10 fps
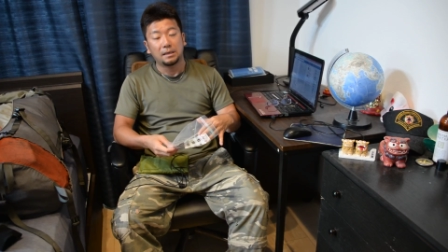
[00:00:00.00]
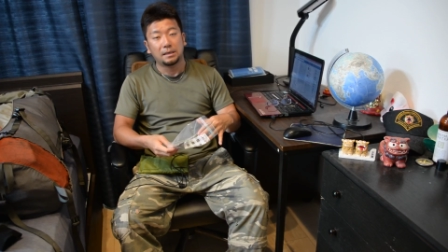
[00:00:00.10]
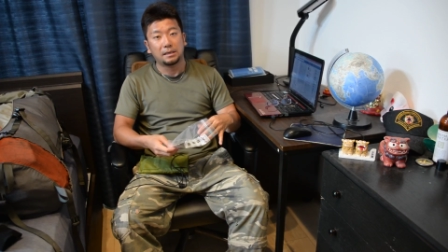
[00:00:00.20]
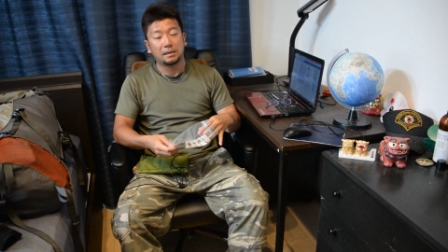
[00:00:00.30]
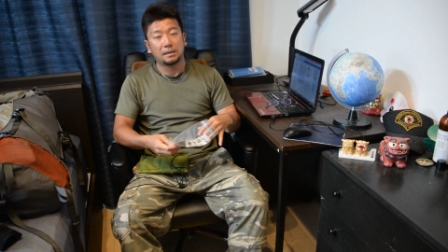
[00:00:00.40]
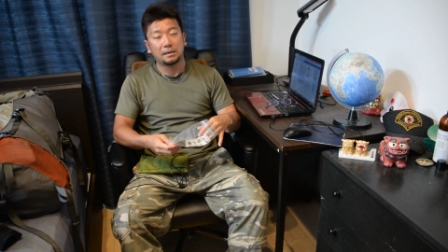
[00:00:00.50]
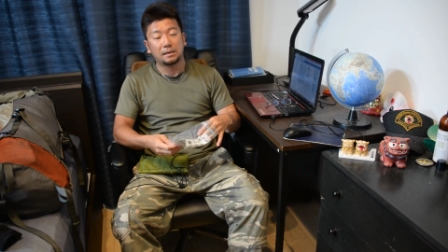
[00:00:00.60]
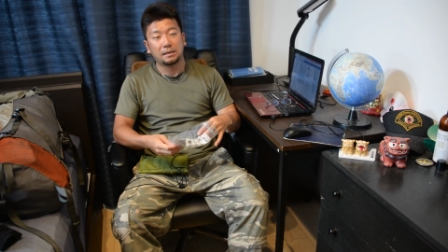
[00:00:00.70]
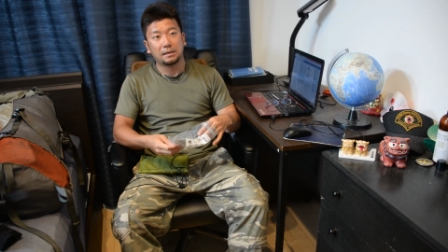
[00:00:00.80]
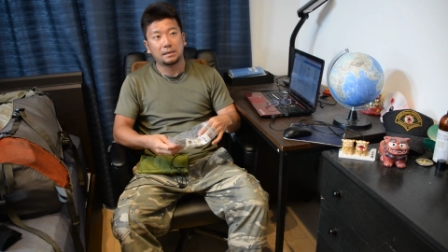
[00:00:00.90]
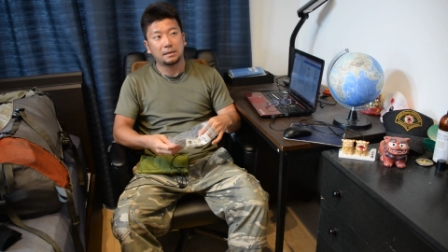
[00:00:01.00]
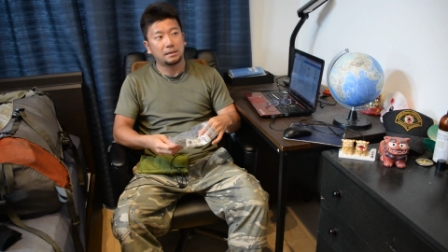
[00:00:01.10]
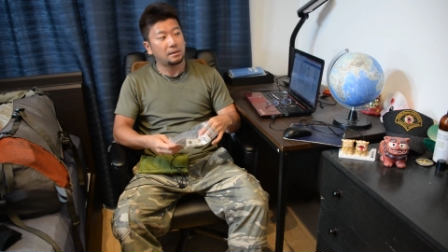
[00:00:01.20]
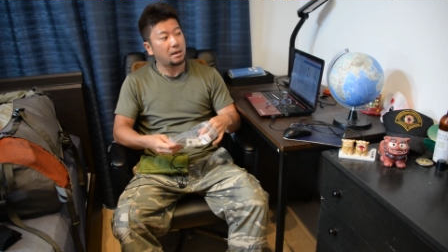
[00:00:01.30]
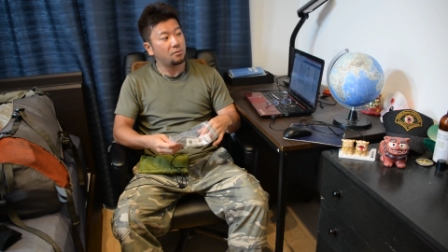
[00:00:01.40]

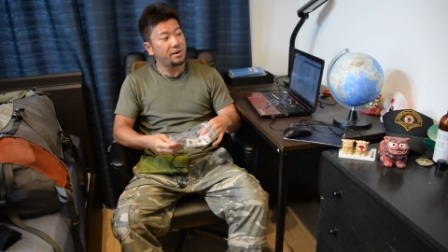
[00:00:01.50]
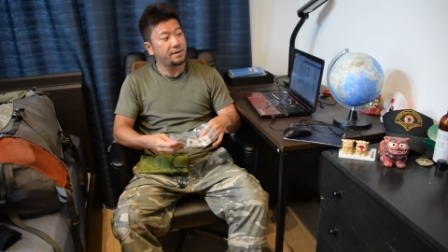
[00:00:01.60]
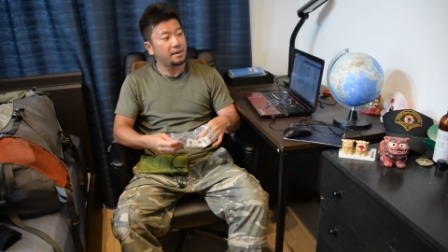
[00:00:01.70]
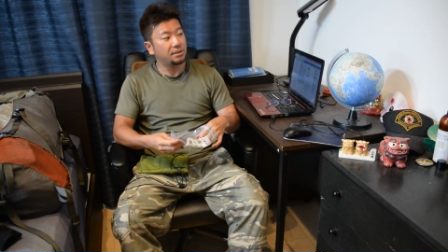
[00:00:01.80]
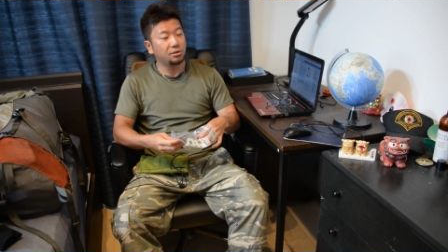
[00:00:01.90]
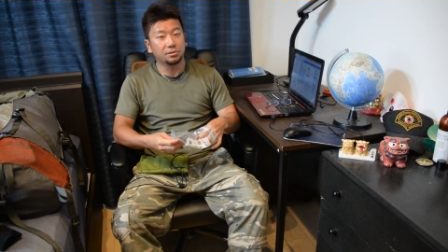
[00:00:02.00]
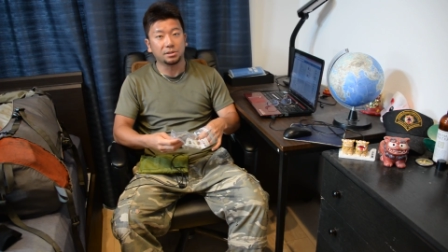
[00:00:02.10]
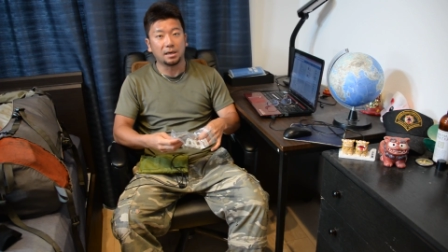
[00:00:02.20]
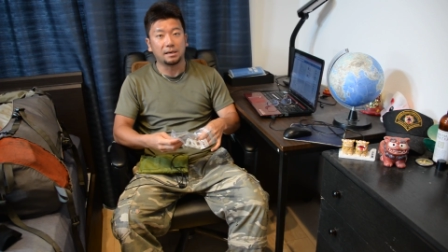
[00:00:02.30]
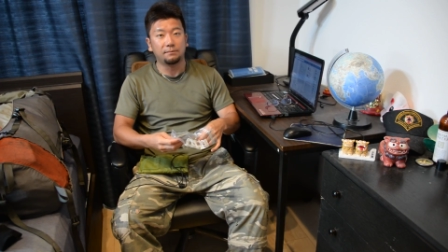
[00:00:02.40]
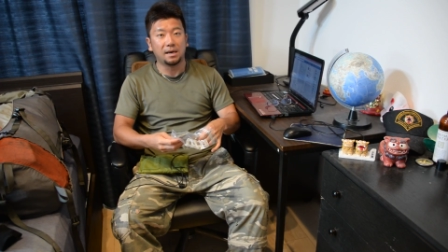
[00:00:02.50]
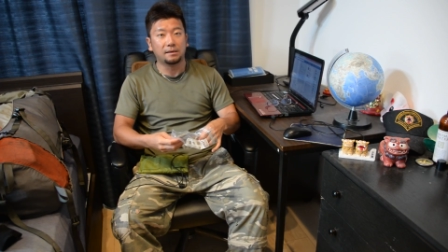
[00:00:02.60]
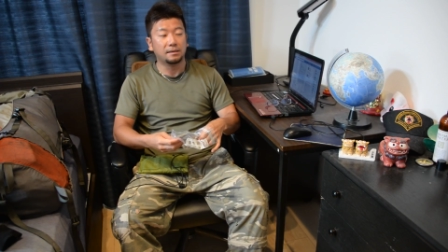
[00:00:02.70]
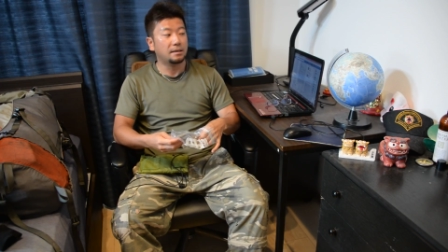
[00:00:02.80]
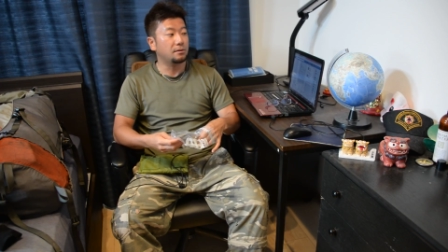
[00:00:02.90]
えー、アルメニア、ジョージア、まあ、あ
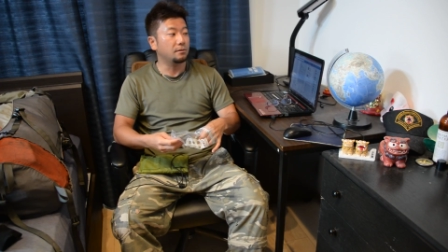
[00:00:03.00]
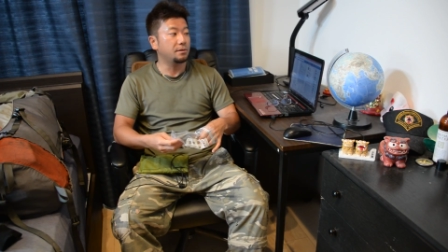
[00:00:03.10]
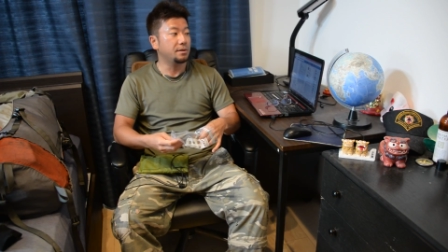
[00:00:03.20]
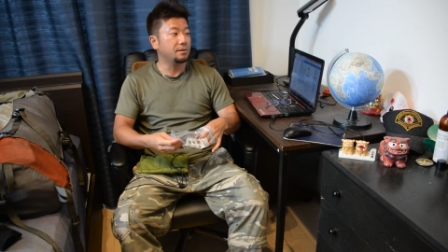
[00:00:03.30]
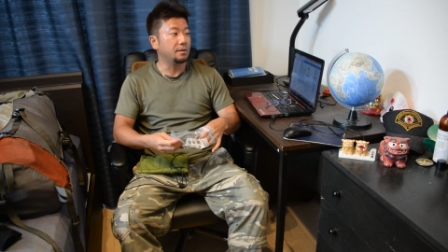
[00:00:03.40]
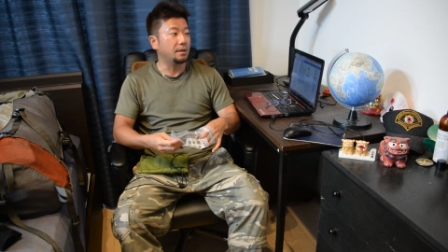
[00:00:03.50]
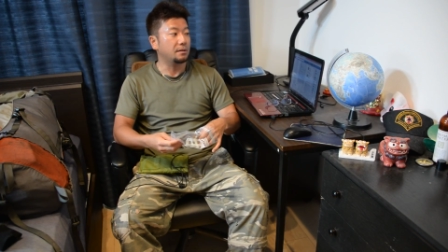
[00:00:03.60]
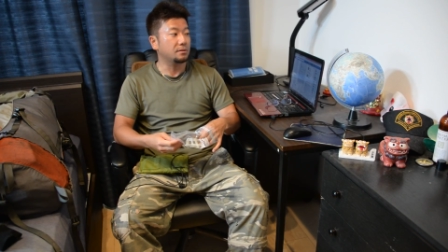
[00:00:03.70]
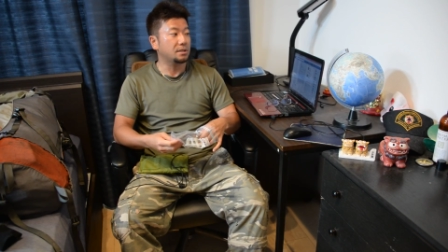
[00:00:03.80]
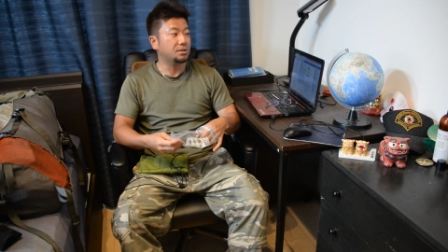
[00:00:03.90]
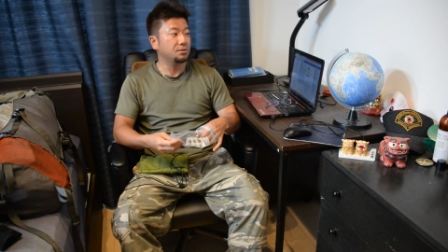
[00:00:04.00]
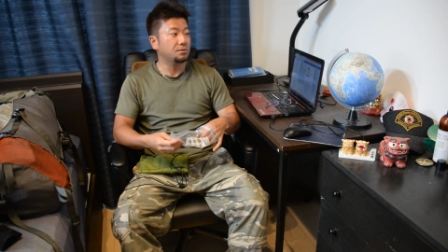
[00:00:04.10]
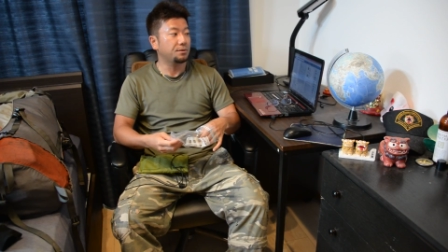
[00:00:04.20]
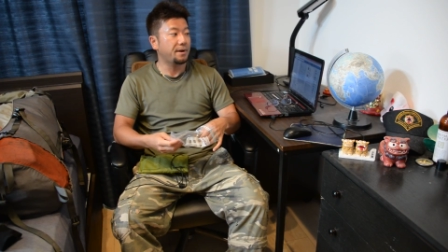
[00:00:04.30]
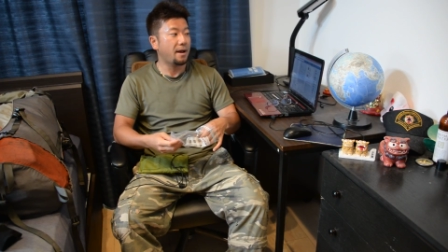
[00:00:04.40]
の辺りの国々そして中
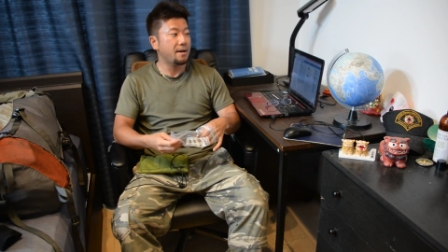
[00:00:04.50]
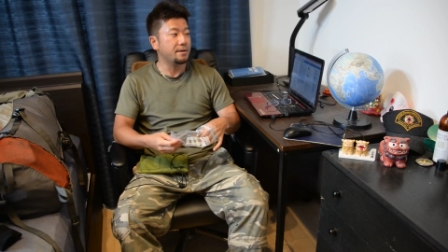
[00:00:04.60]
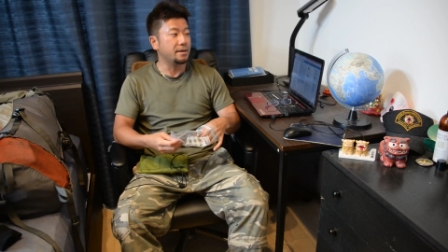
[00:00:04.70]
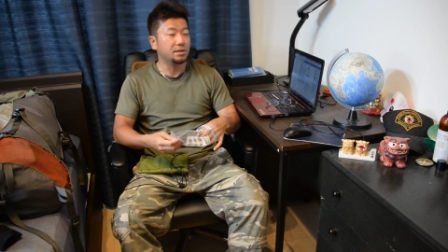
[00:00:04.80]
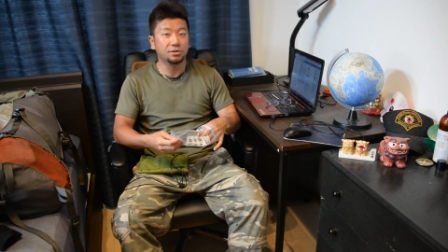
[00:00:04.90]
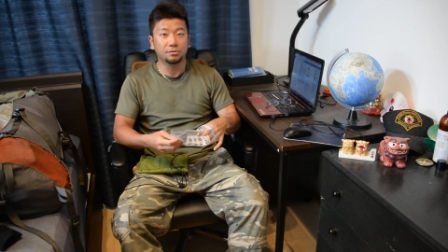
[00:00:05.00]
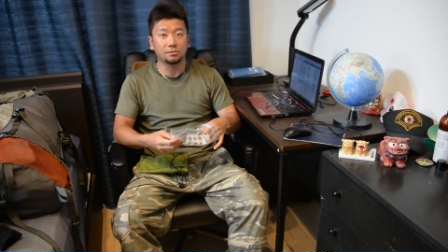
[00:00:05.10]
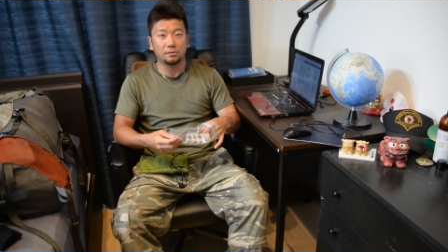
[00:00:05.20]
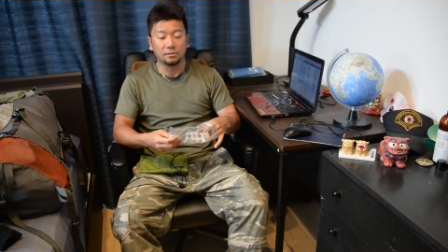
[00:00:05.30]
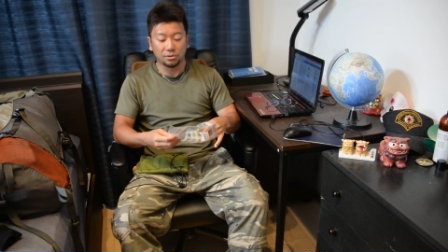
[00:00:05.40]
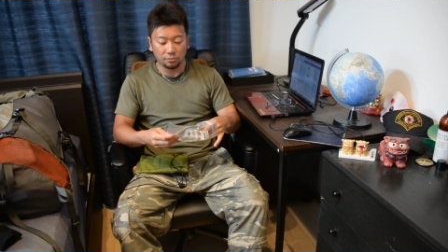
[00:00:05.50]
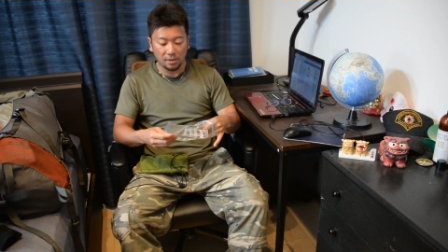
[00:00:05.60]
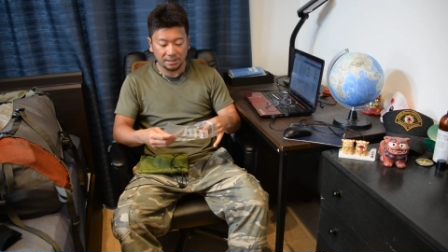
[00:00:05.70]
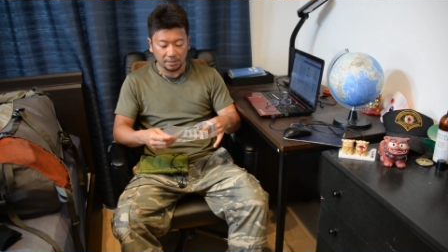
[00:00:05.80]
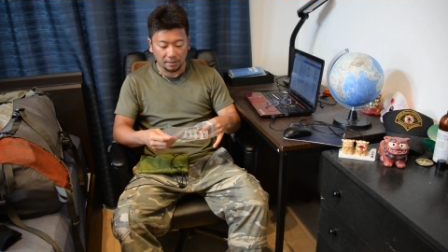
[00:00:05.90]
東に入り中東中
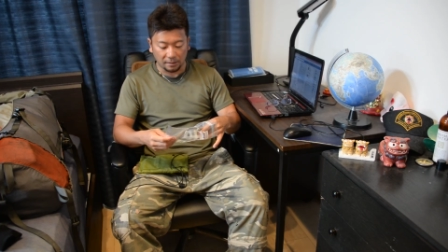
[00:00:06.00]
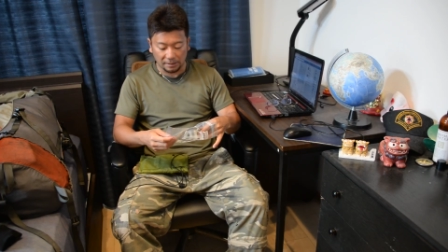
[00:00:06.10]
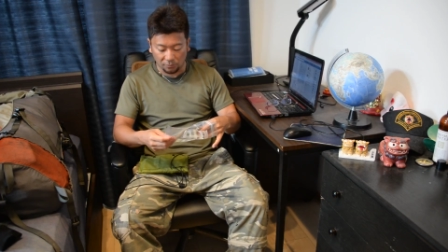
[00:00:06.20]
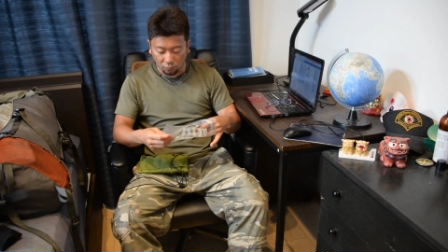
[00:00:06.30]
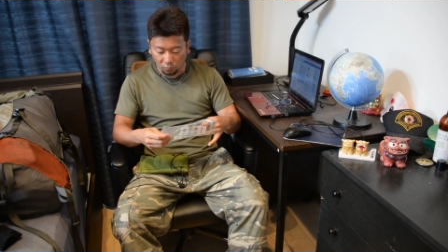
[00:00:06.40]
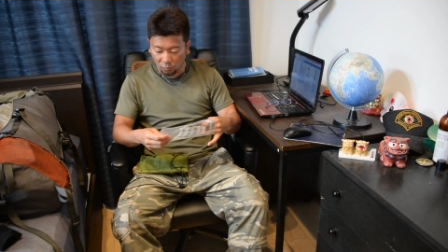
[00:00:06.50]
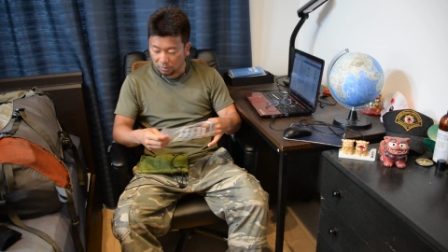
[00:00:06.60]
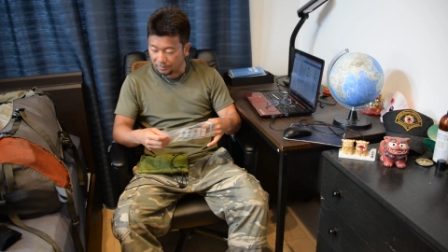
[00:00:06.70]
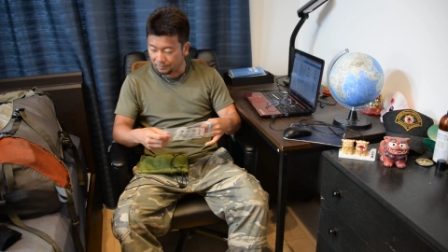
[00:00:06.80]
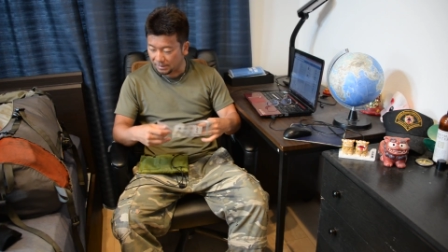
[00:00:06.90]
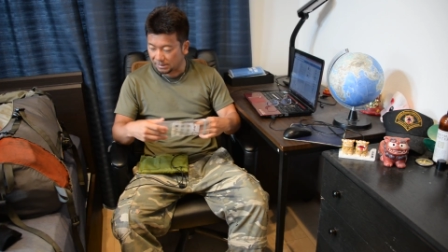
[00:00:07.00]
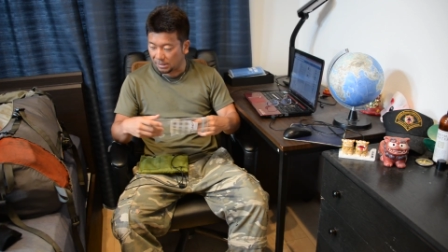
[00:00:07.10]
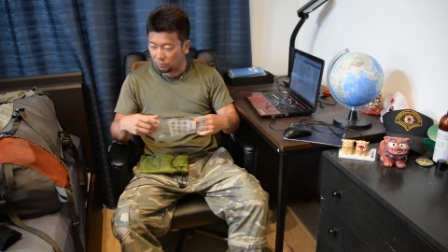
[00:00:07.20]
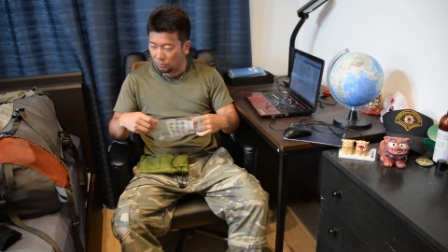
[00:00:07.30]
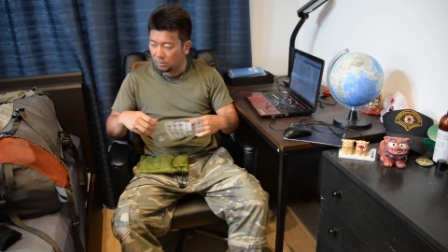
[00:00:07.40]
央アジアなんかに行こうと思ってるんです
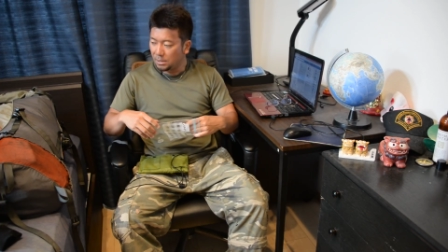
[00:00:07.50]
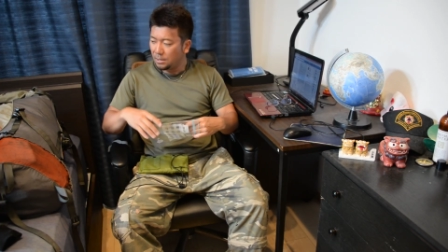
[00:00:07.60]
けど